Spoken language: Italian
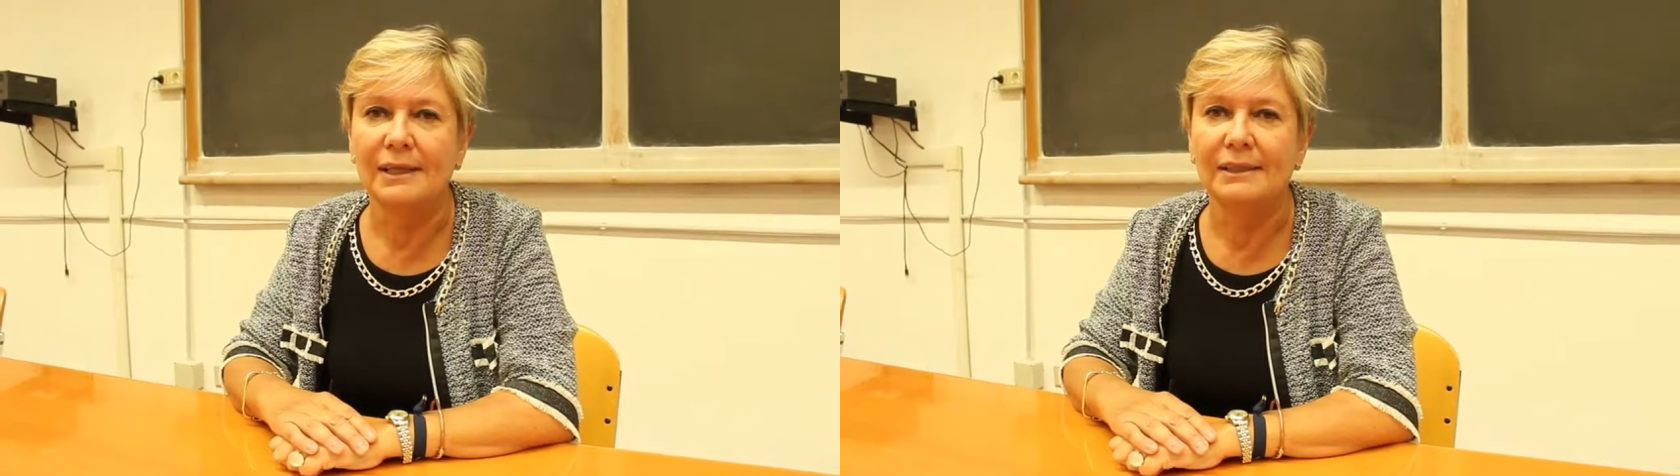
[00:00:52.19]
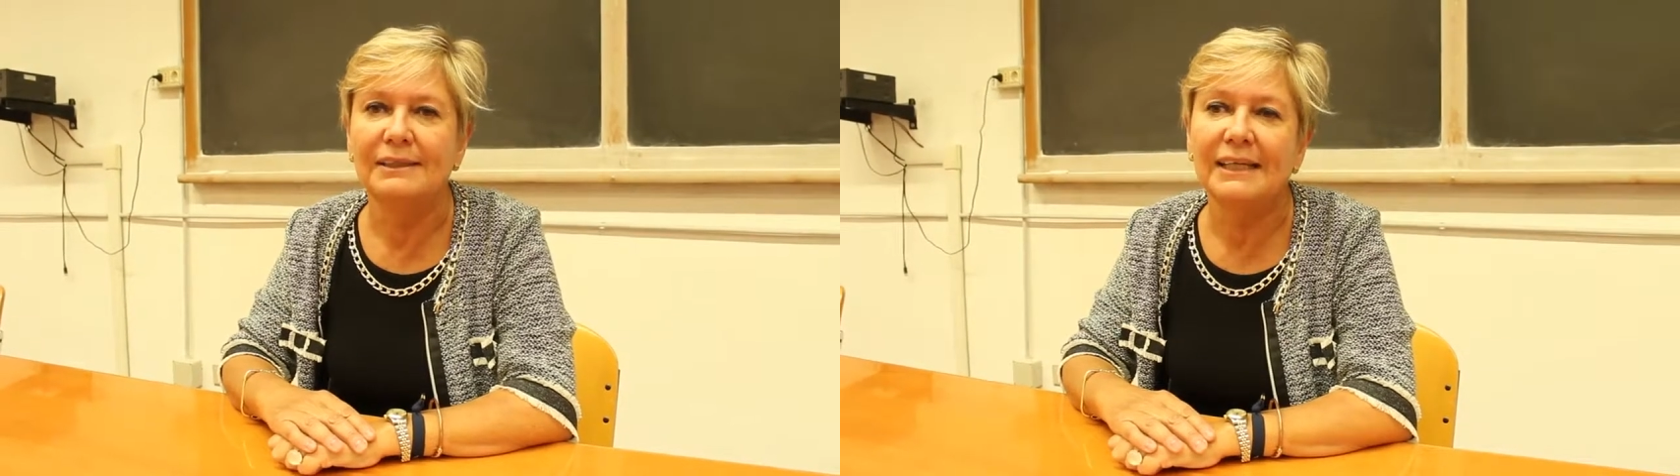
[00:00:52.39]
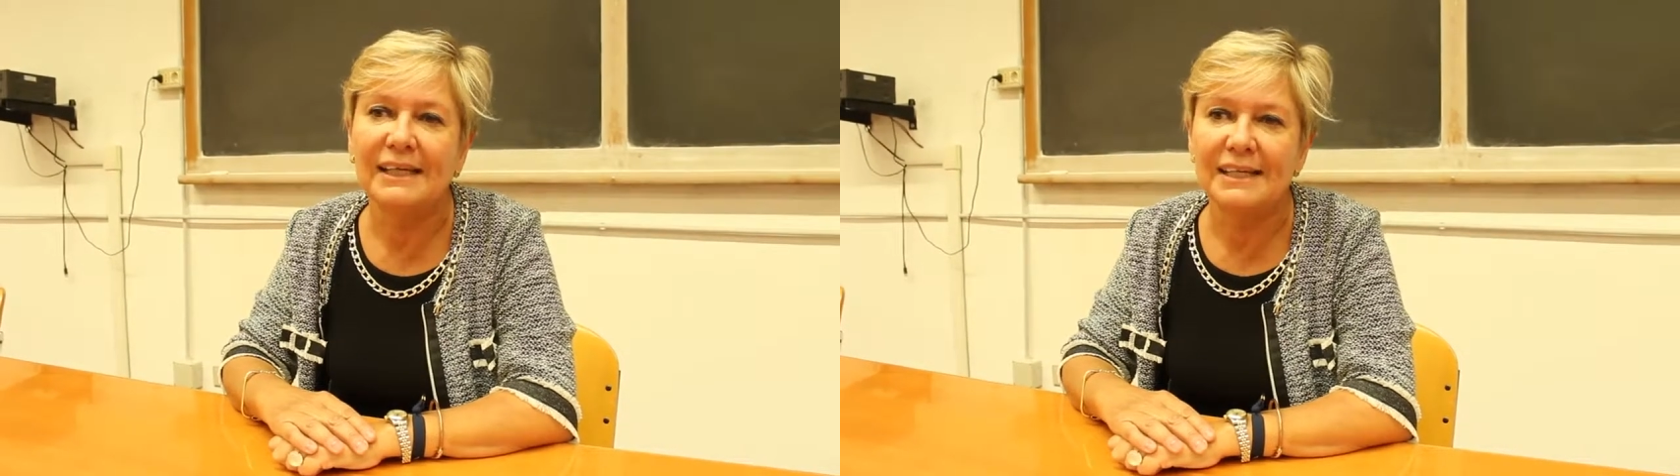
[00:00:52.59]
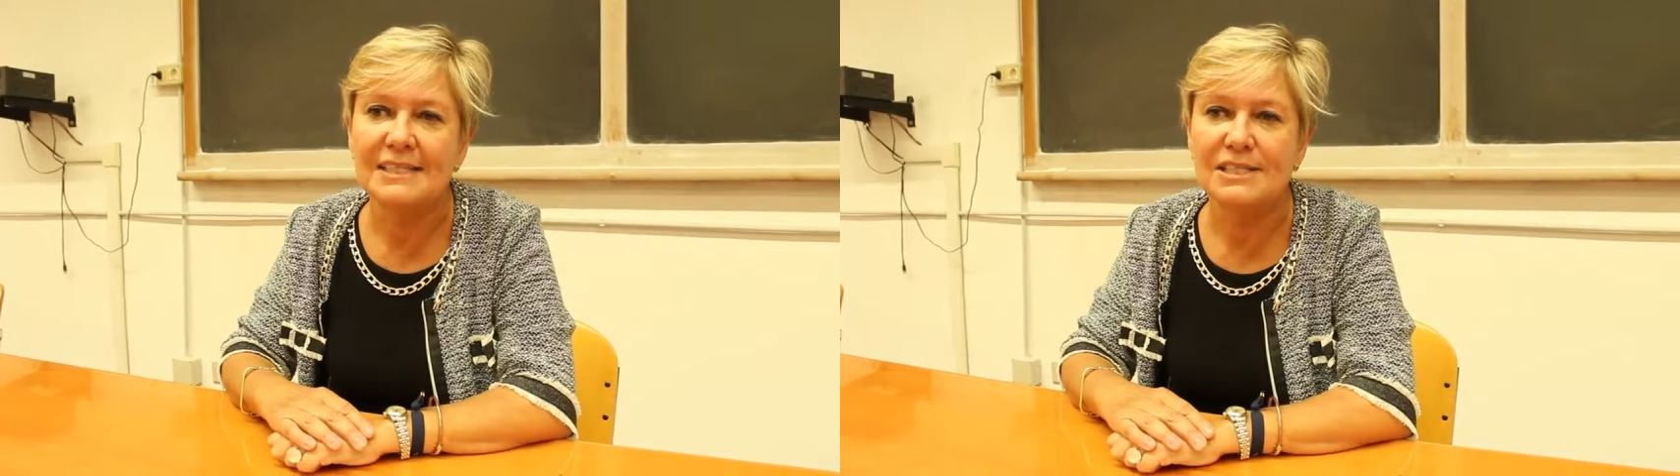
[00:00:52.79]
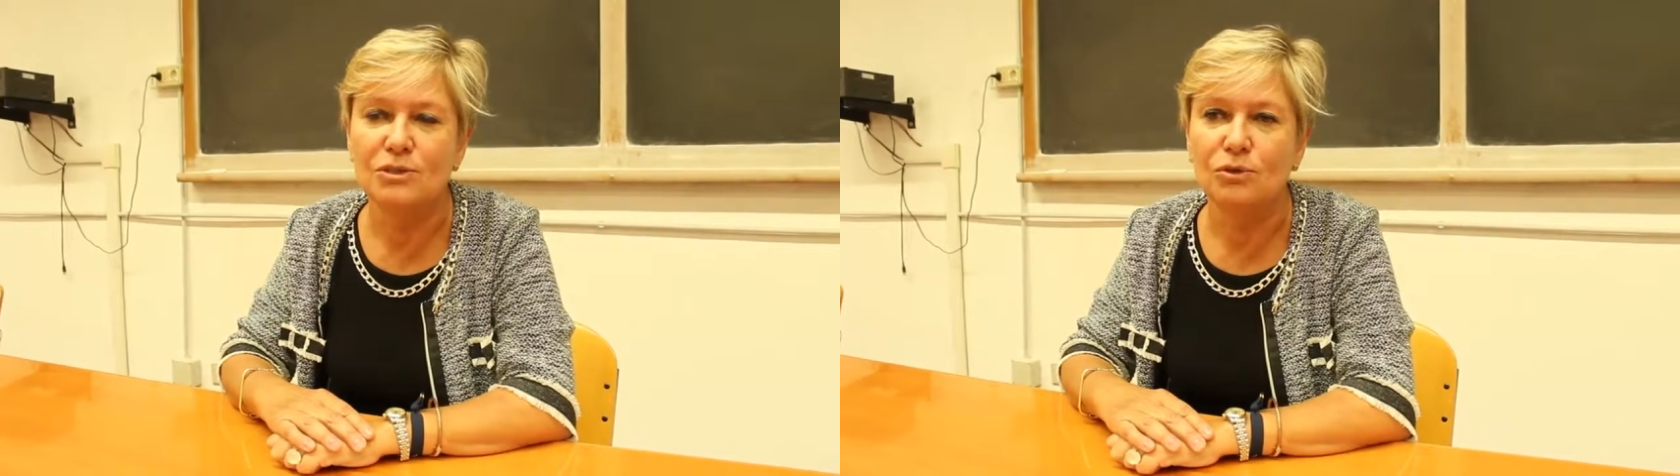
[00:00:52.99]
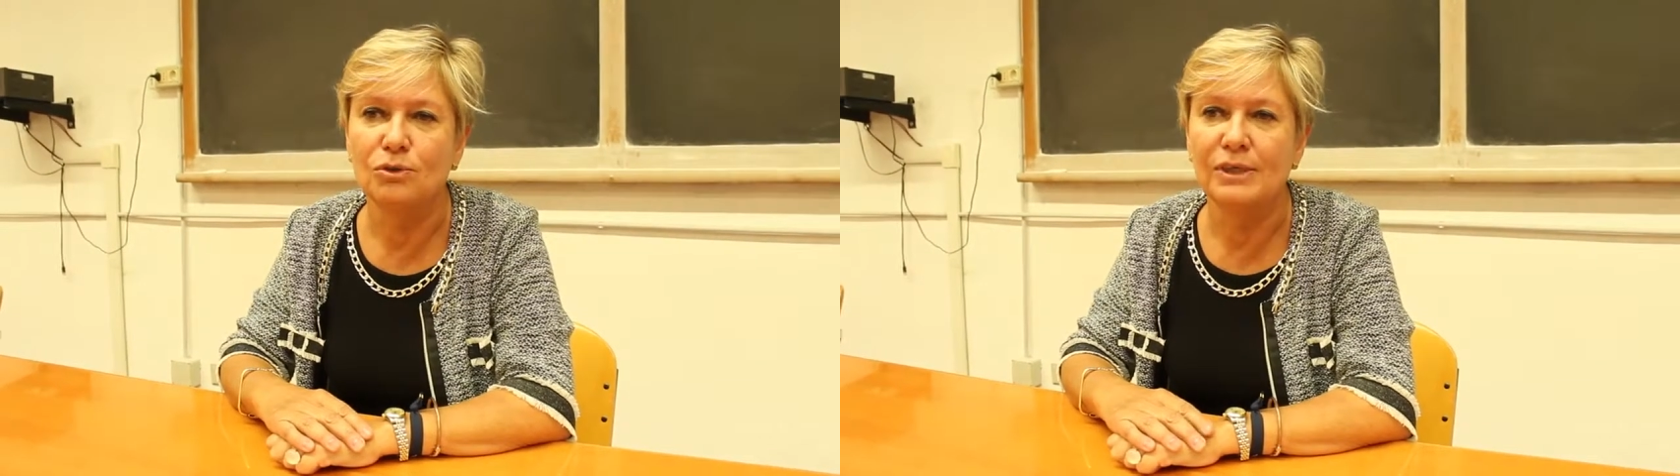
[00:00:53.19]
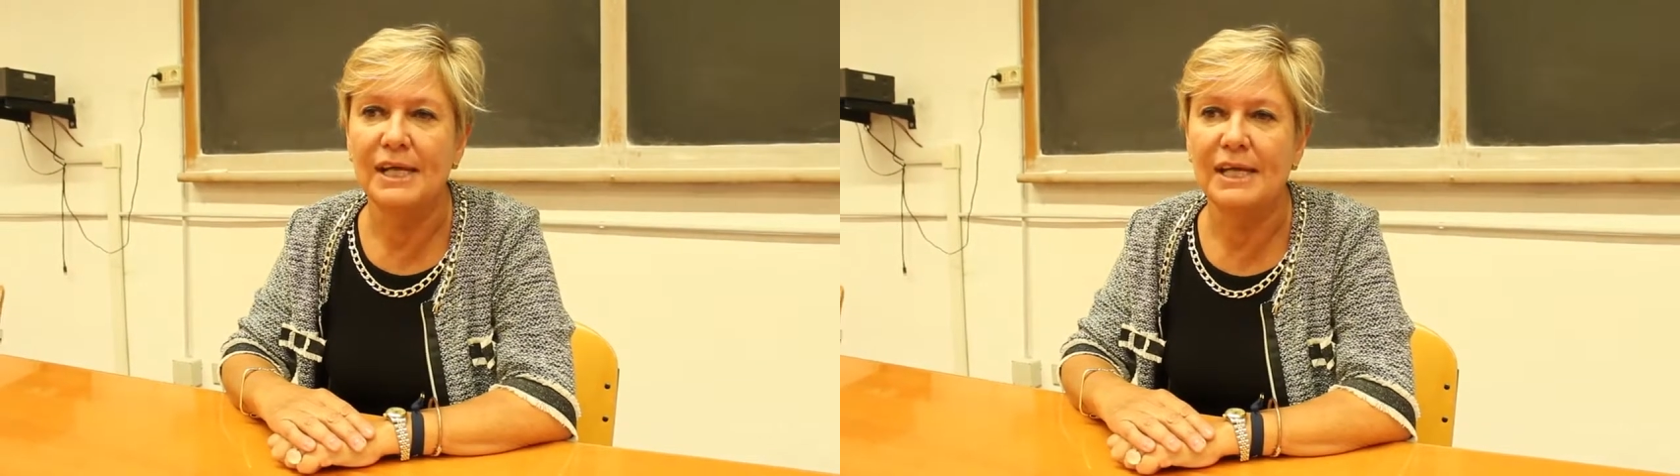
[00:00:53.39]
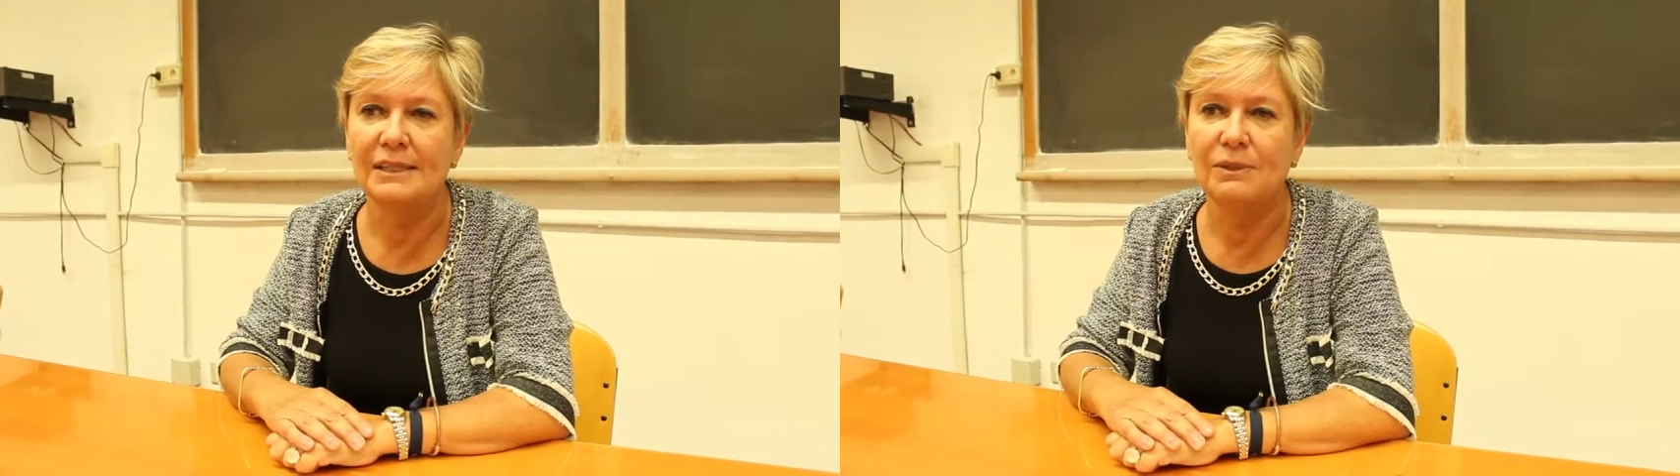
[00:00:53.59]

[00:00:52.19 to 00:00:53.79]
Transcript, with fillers: integrazione